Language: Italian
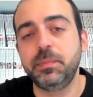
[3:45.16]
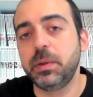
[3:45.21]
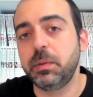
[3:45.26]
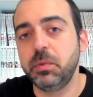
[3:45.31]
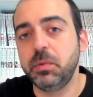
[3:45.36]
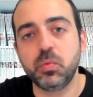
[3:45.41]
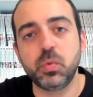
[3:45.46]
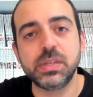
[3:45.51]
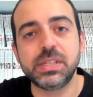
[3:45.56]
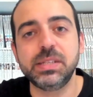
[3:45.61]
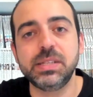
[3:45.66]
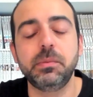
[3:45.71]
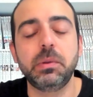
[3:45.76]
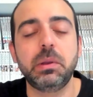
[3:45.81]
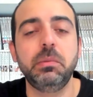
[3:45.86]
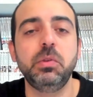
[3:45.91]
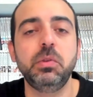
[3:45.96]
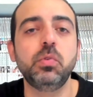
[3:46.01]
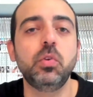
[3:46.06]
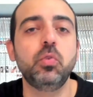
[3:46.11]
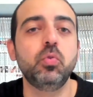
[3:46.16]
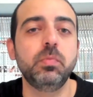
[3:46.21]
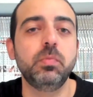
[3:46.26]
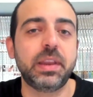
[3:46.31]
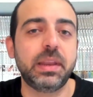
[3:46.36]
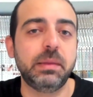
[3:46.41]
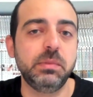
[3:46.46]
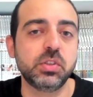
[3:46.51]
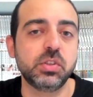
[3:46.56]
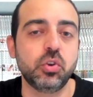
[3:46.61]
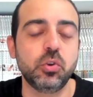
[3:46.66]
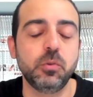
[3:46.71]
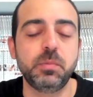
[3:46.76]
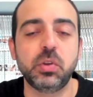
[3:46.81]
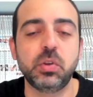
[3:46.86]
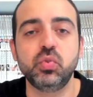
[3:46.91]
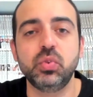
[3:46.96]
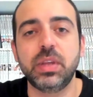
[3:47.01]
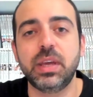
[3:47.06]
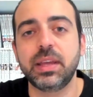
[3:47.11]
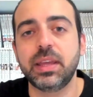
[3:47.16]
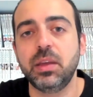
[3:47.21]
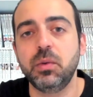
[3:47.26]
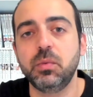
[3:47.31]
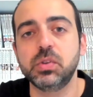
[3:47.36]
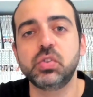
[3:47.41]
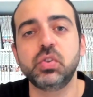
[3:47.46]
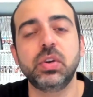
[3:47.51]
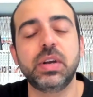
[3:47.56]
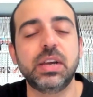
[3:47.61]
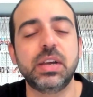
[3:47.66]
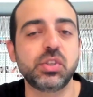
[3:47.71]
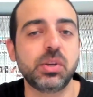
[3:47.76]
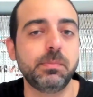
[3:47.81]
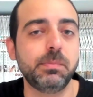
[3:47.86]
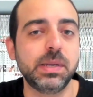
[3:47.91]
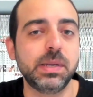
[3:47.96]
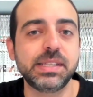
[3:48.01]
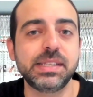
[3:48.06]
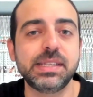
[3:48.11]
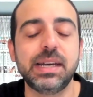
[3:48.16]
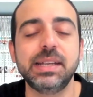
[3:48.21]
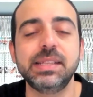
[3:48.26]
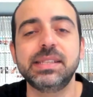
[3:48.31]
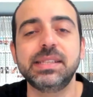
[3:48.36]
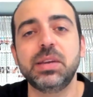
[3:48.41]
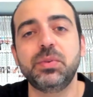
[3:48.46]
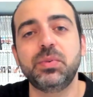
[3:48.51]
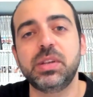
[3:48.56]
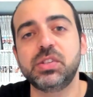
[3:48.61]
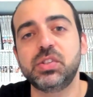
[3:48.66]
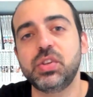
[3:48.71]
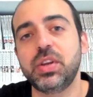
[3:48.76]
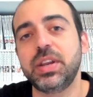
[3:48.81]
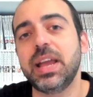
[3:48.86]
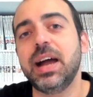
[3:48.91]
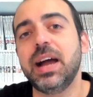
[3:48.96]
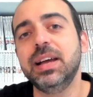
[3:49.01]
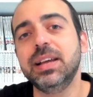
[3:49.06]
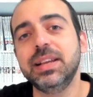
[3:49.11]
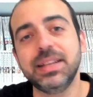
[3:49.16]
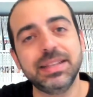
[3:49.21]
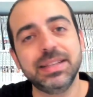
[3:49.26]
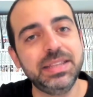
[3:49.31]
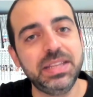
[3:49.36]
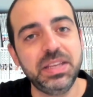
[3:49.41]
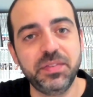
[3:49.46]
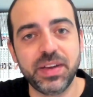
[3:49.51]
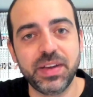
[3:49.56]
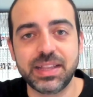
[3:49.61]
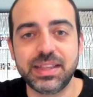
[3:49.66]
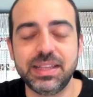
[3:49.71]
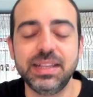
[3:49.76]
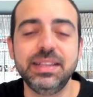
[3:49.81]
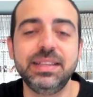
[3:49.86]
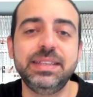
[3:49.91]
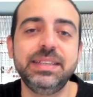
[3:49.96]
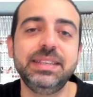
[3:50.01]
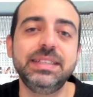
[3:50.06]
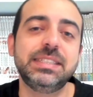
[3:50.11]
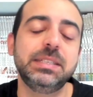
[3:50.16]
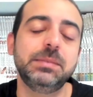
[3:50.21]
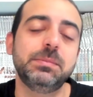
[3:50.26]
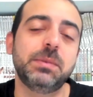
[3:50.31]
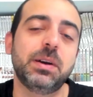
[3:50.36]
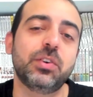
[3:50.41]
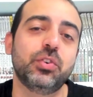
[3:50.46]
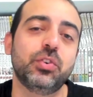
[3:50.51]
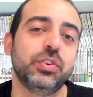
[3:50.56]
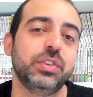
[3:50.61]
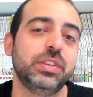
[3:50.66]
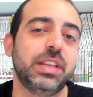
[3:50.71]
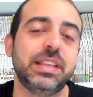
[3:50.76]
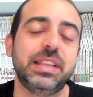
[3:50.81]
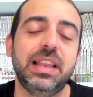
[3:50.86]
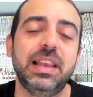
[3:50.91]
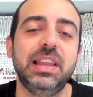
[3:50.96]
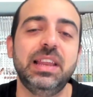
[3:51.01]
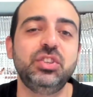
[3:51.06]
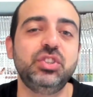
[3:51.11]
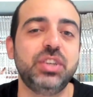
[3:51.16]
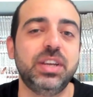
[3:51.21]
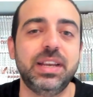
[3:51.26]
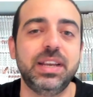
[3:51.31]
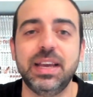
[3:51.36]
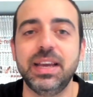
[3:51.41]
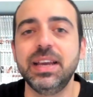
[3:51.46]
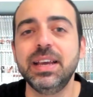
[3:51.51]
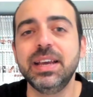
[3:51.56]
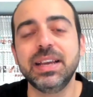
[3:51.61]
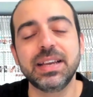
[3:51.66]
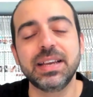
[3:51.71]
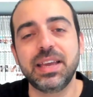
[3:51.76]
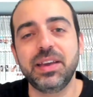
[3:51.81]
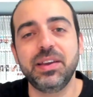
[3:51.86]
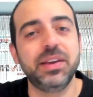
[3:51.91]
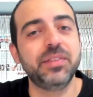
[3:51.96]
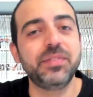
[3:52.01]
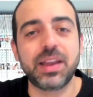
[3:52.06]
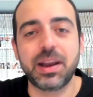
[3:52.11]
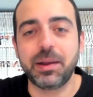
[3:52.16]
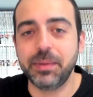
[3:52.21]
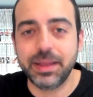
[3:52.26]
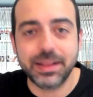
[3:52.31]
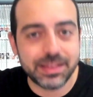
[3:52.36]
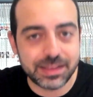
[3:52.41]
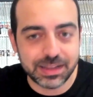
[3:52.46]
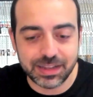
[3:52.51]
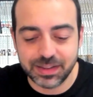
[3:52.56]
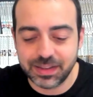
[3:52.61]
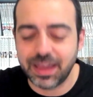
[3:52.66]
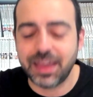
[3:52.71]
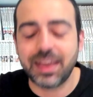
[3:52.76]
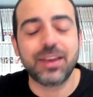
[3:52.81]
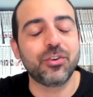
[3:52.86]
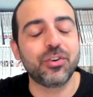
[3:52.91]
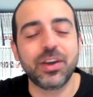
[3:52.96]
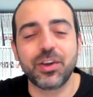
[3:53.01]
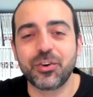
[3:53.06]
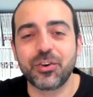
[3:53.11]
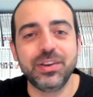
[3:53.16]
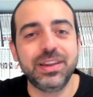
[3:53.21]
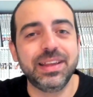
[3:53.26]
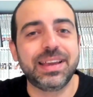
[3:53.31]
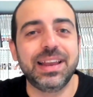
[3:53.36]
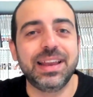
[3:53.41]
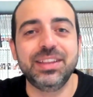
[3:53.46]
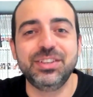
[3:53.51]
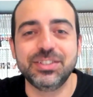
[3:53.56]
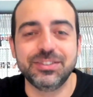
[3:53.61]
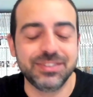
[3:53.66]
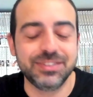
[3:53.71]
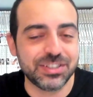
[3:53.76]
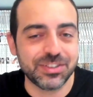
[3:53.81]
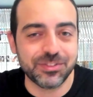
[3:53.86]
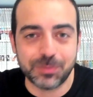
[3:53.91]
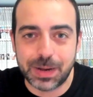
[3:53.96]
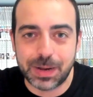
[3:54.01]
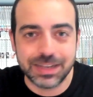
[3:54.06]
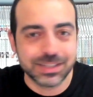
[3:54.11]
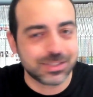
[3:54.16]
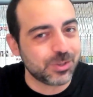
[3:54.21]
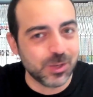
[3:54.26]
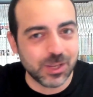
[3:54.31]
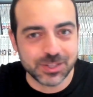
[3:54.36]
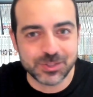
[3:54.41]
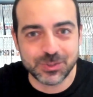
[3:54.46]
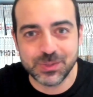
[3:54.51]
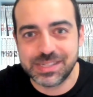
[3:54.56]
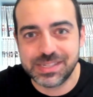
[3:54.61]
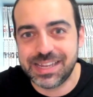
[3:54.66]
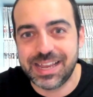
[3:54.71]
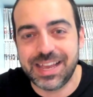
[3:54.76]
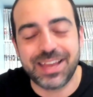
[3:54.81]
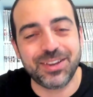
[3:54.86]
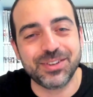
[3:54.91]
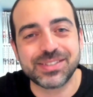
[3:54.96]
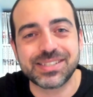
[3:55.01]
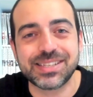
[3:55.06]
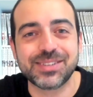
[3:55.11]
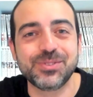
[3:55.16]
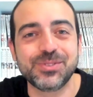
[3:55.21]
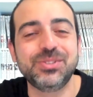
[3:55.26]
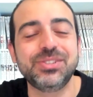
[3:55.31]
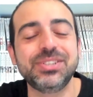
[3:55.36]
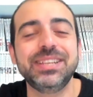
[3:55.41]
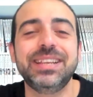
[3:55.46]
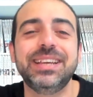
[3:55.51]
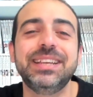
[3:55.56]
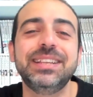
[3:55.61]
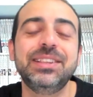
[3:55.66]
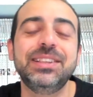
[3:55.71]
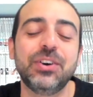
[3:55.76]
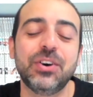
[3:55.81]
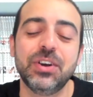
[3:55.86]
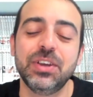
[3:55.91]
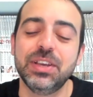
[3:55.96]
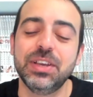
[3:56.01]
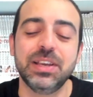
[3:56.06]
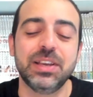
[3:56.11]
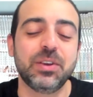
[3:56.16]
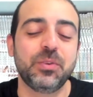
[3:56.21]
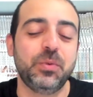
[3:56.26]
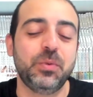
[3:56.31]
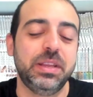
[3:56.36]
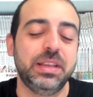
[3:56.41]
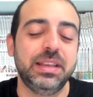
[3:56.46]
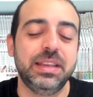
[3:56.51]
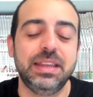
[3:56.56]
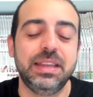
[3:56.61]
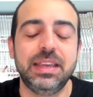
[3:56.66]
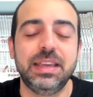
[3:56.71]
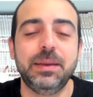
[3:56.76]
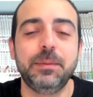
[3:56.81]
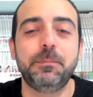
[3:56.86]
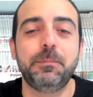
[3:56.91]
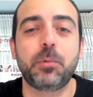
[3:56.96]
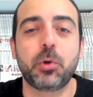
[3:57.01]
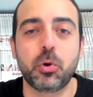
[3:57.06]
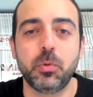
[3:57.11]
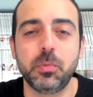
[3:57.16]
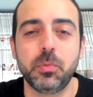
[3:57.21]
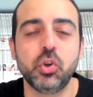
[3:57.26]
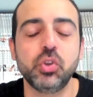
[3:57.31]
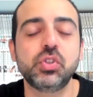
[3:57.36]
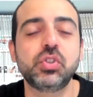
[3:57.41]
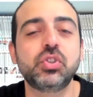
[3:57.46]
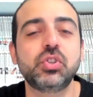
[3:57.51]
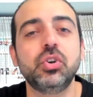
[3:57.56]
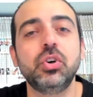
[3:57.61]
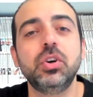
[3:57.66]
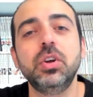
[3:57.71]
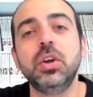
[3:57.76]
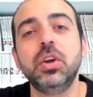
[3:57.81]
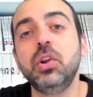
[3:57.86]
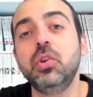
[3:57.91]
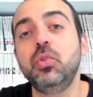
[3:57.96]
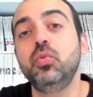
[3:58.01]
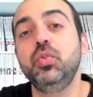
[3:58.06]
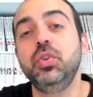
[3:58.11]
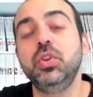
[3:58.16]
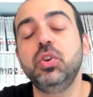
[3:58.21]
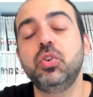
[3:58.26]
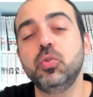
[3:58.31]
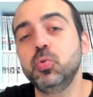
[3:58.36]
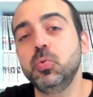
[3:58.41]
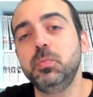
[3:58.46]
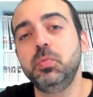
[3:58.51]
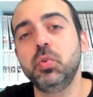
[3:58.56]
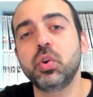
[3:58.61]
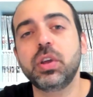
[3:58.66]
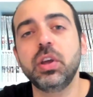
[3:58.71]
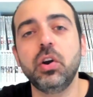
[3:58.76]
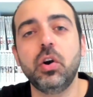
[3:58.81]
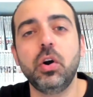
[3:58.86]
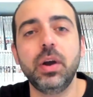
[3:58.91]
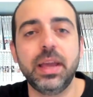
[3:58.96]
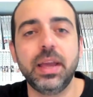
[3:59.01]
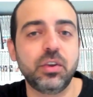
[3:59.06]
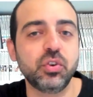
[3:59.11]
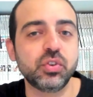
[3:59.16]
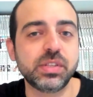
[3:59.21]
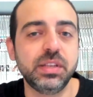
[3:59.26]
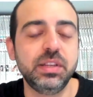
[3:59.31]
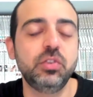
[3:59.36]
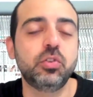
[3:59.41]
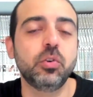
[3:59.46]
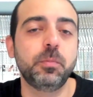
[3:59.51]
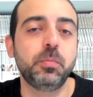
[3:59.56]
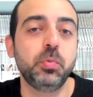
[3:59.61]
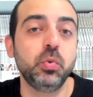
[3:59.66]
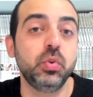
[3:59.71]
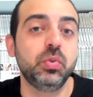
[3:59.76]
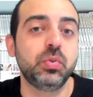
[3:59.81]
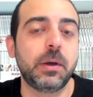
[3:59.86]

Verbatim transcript: questi primi due numeri mi sono piaciuti anche in questo caso abbastanza, è una storia divertentissima con delle scene che veramente ero, ero lì che leggevo e dicevo ma su, sul serio sta succedendo, quindi promosso. L'unico dubbio che ho è che ho sentito più di una